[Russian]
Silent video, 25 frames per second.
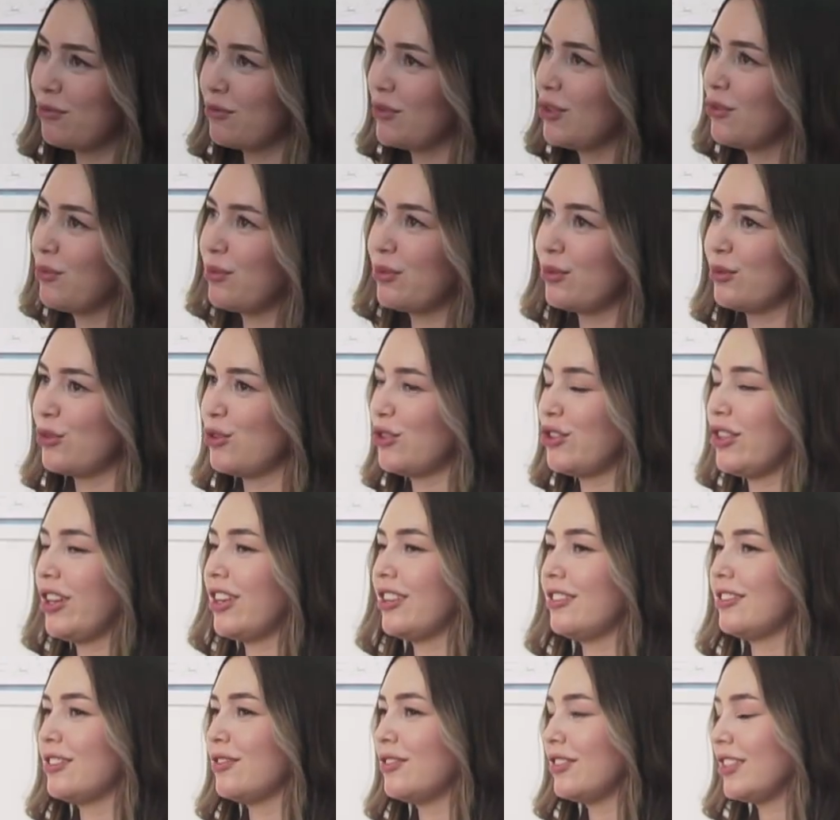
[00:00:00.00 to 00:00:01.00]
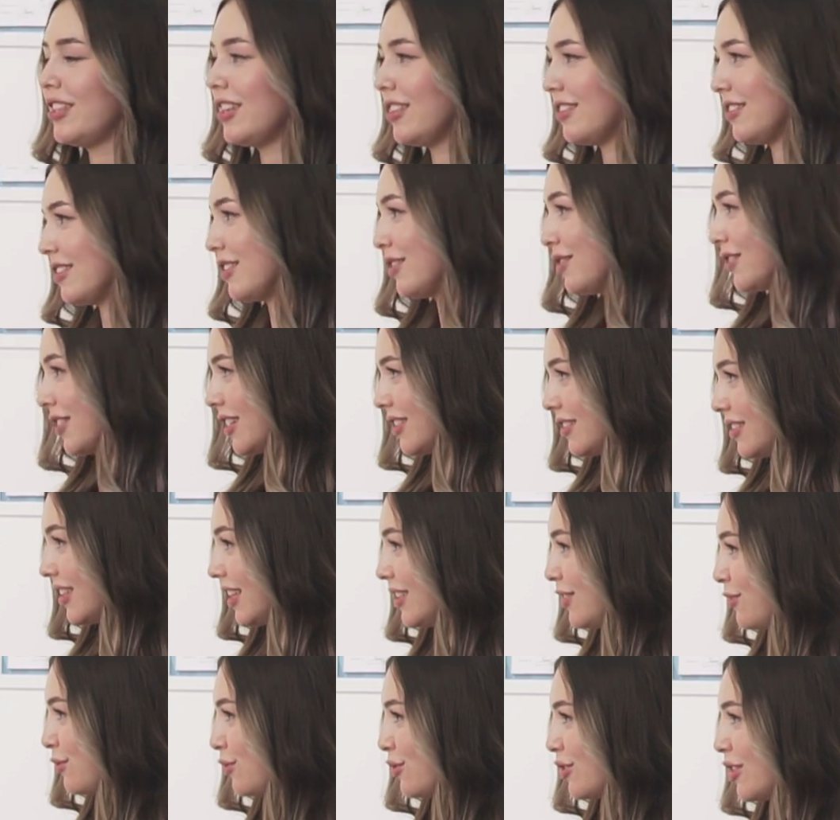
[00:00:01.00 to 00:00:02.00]
мы, получается, встретились в
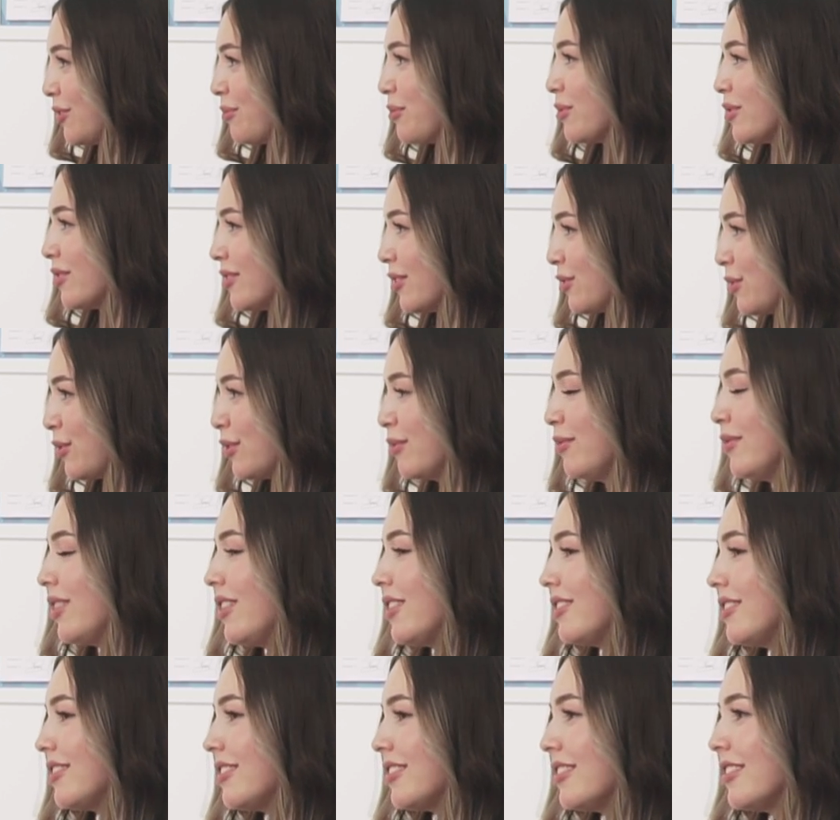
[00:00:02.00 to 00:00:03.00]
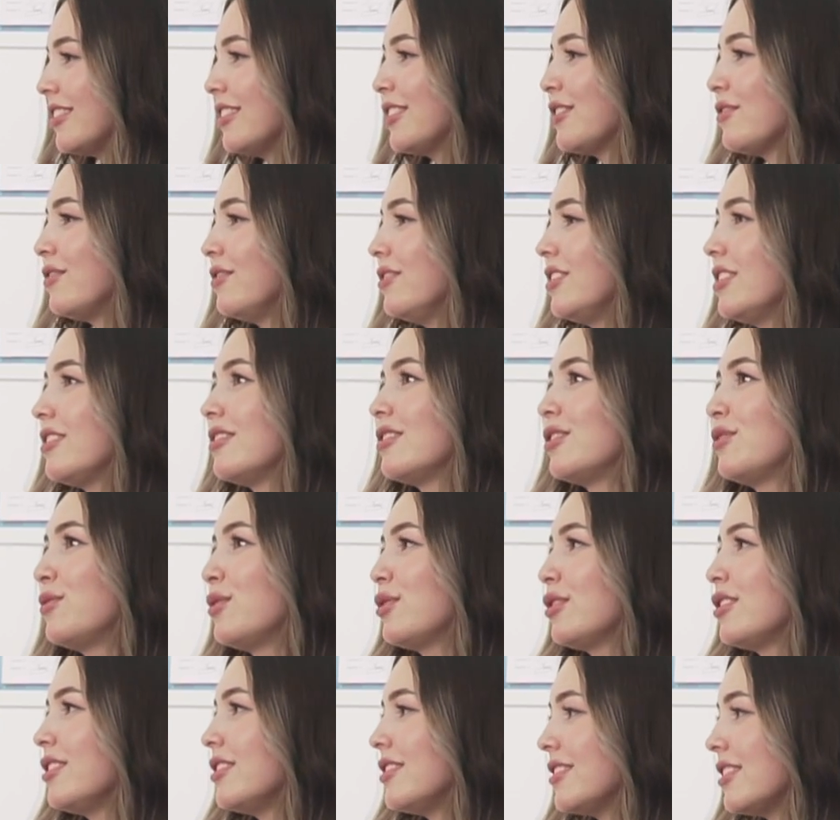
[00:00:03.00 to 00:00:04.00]
Казани уже, познакомились, и
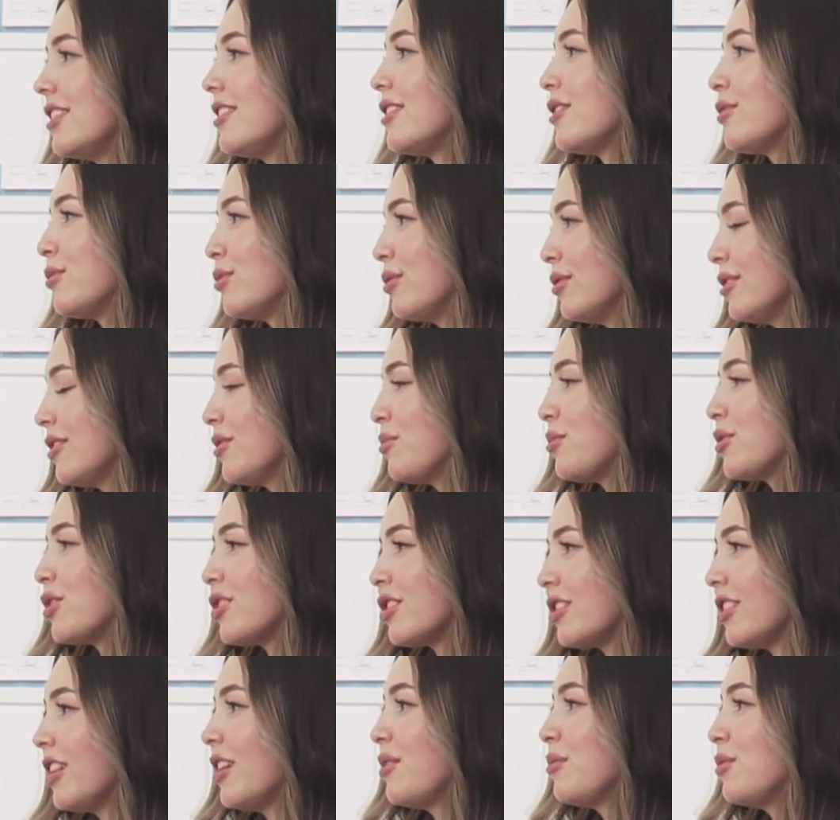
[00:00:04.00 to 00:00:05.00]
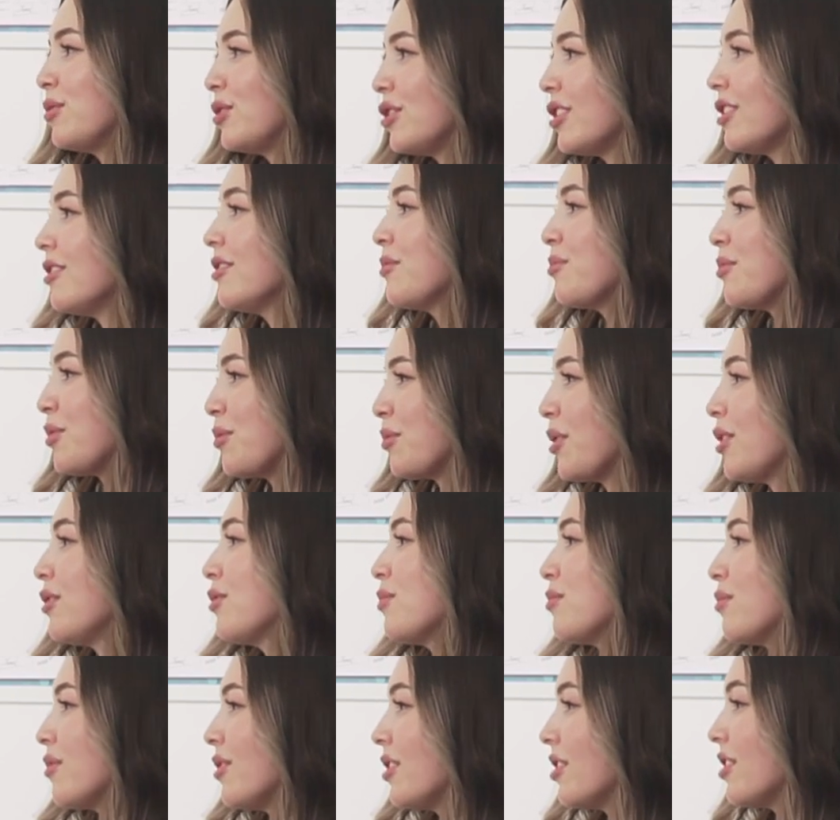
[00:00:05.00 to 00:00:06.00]
двухнедельный курс прошла обучение
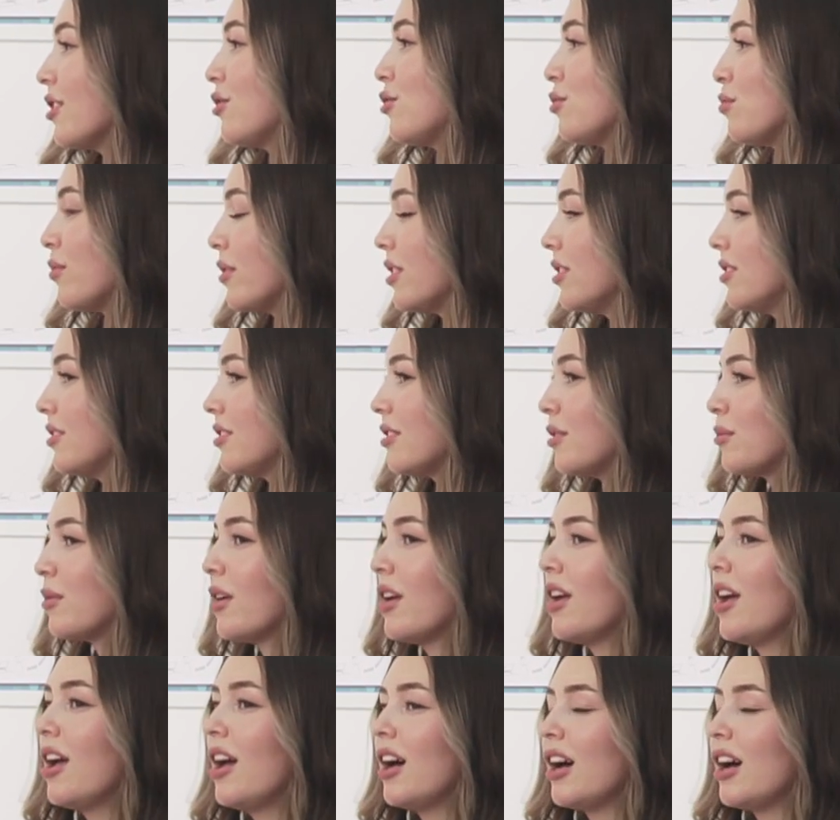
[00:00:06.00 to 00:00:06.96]
перманентному макияжу мастером.